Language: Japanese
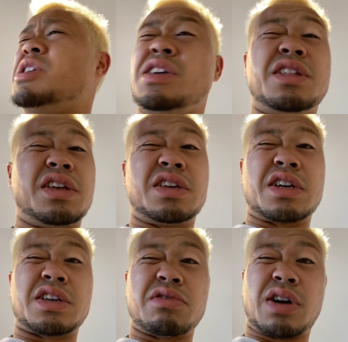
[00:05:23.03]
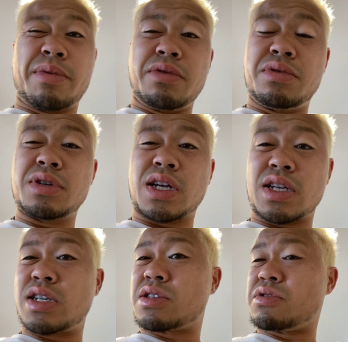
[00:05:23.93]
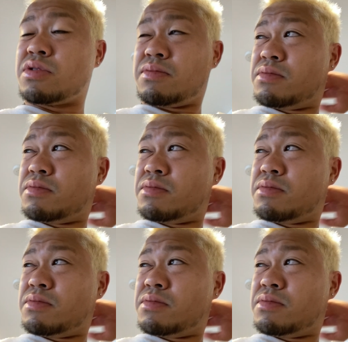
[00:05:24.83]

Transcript: いい天気やけど雨降るんかな今日は